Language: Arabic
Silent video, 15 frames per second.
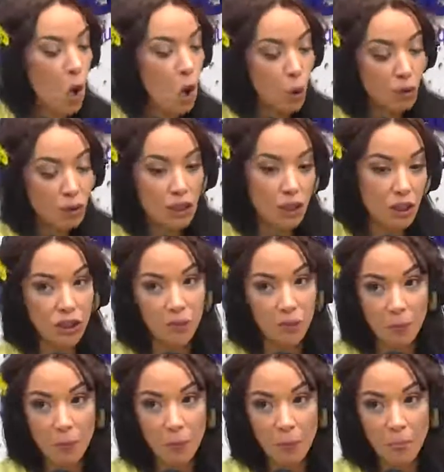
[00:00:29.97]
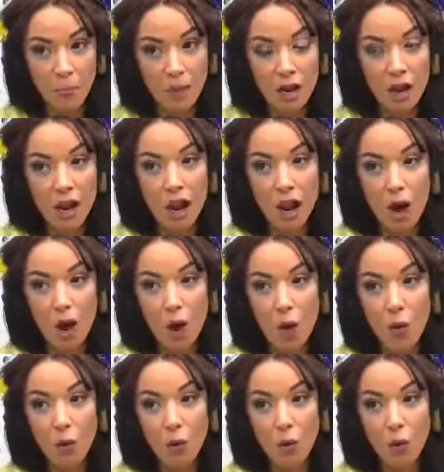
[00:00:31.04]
وترجم آه عاير